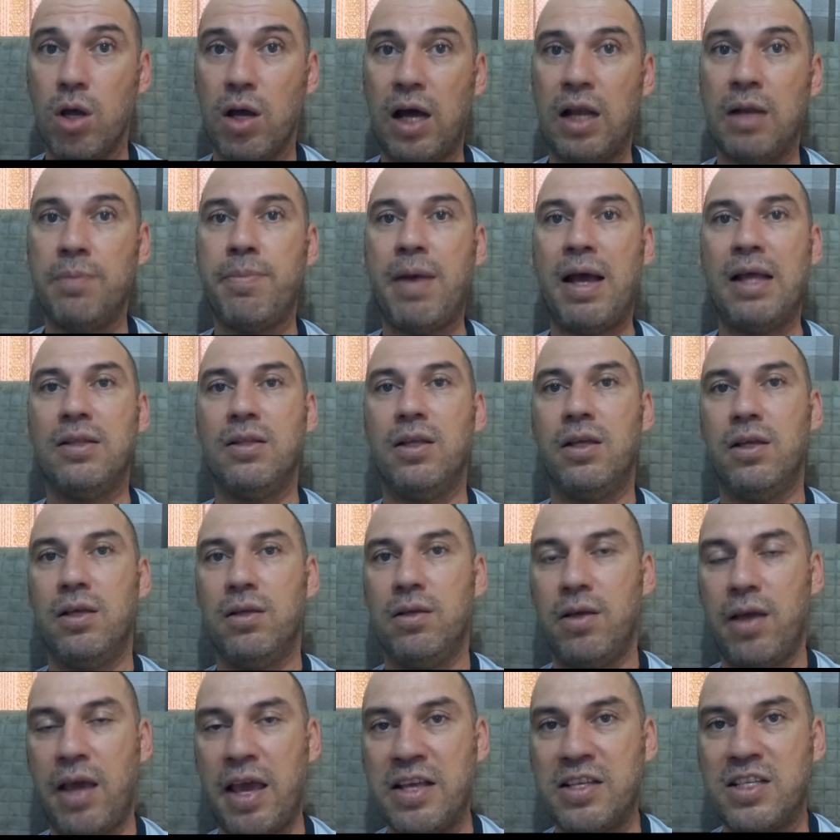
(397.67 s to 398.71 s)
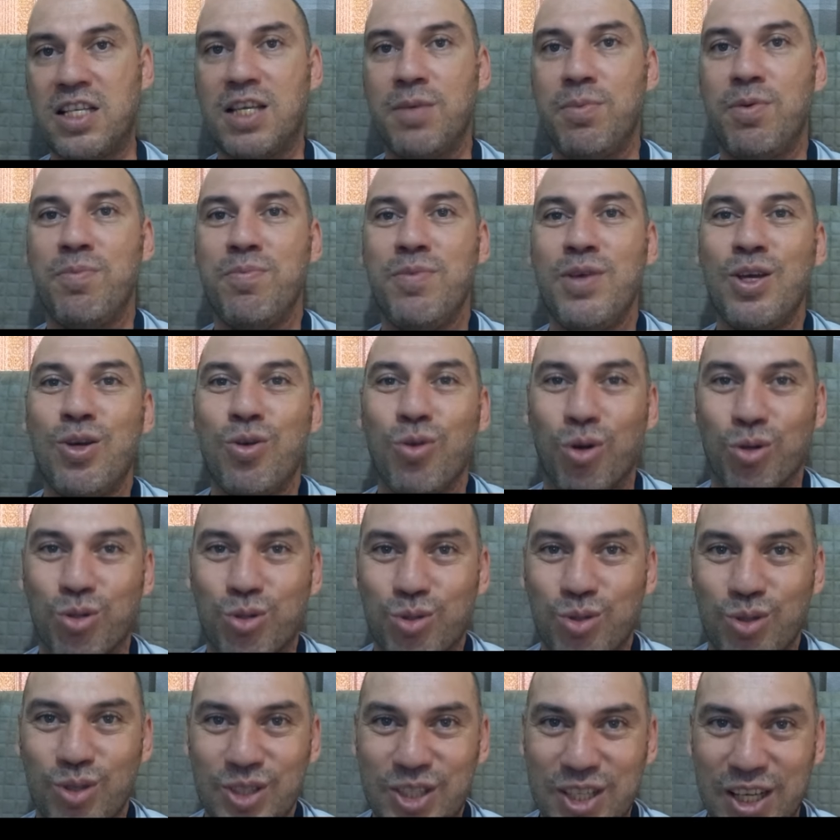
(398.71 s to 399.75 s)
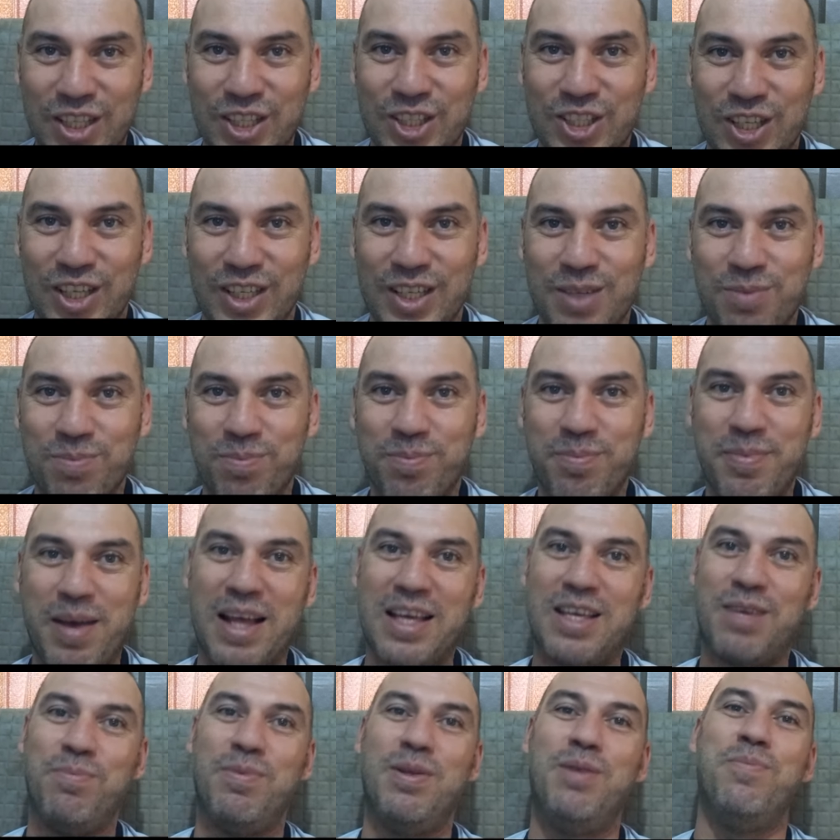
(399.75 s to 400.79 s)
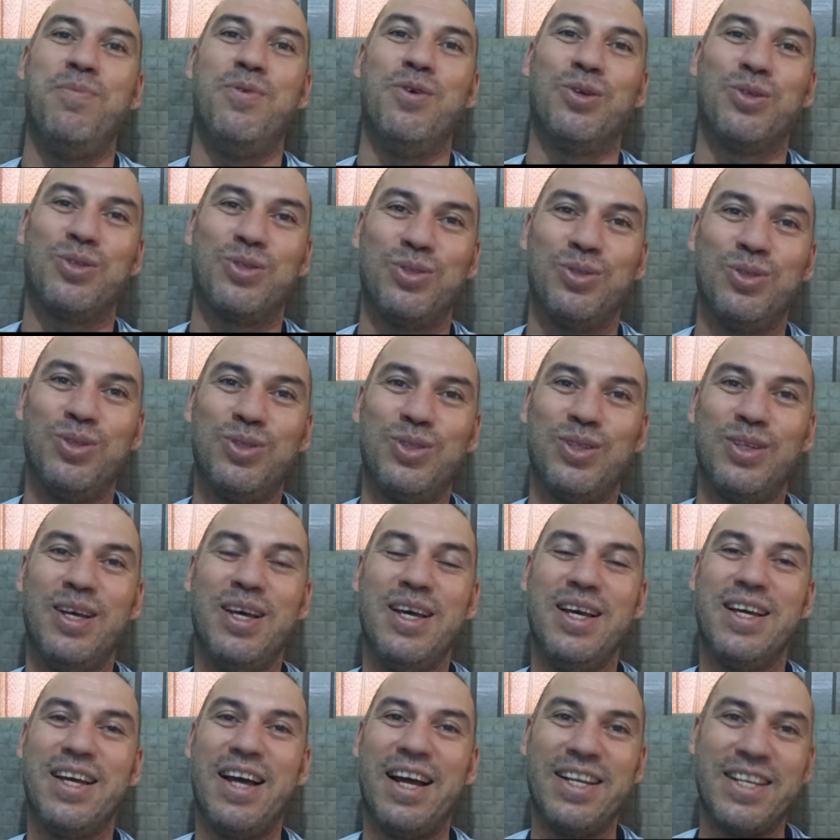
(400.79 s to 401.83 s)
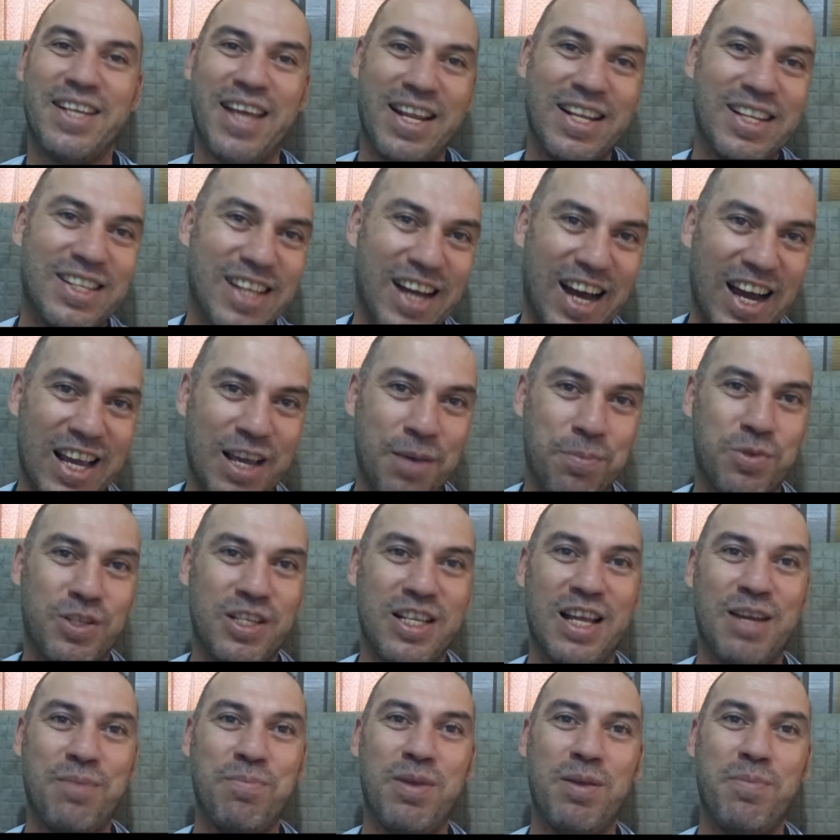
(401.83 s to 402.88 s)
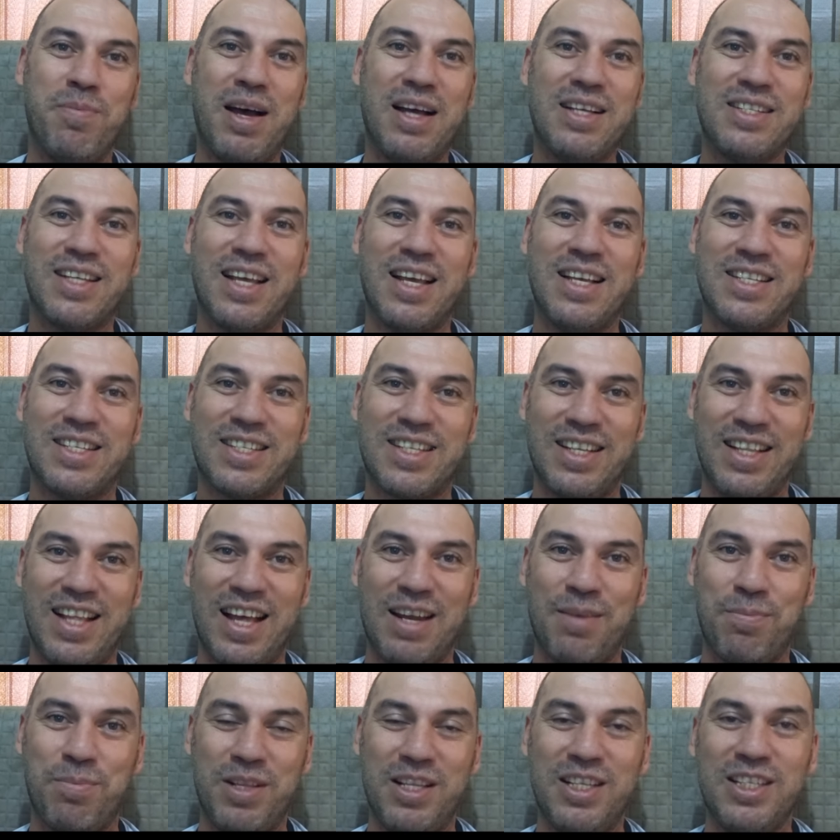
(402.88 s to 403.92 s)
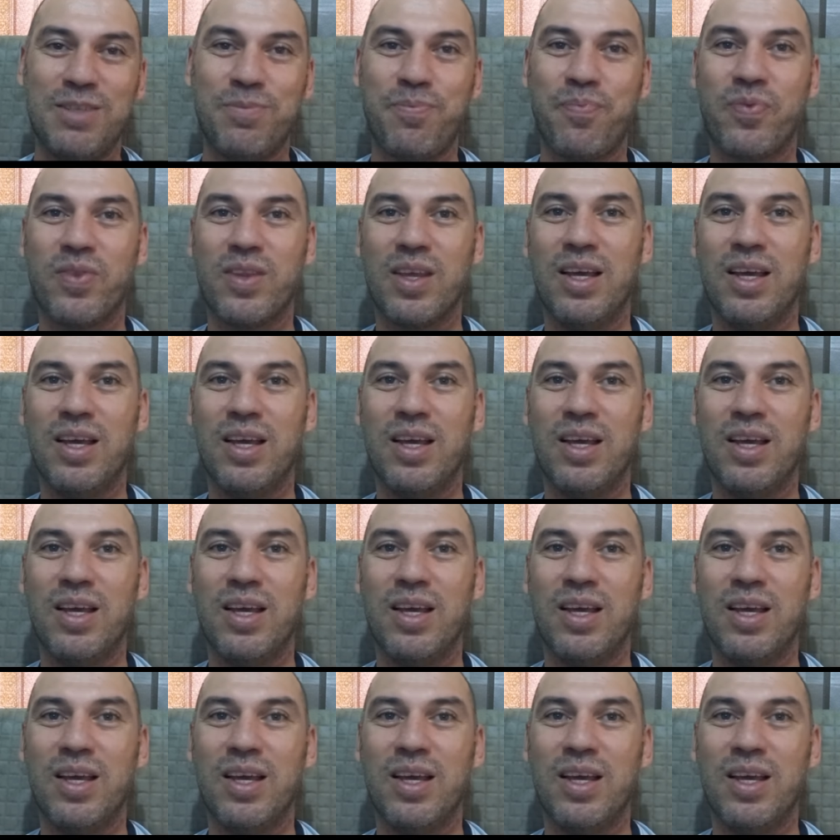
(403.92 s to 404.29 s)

Hani ben eski bir Migros çalışanıyım. Belki bilmiyorsunuz. Yani yeni takipçilerim bilmez de eskiler bilir.